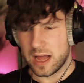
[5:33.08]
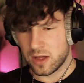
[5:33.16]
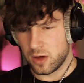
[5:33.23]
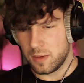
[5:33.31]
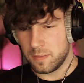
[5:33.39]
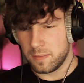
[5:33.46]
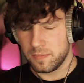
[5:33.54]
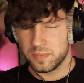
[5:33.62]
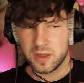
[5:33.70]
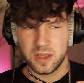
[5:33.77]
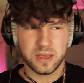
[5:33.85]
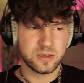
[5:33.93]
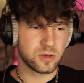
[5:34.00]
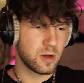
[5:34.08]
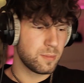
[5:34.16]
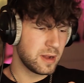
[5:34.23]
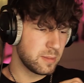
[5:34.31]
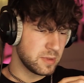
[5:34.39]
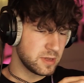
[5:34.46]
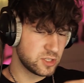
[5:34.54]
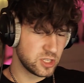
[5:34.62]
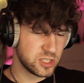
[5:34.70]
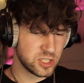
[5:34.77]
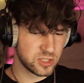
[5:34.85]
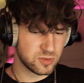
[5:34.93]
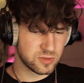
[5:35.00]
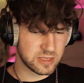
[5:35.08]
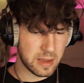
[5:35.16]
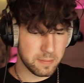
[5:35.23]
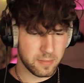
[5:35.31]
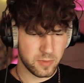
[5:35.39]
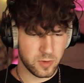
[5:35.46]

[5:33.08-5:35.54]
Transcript: ach komm, ich komme mal mit Gigi zusammen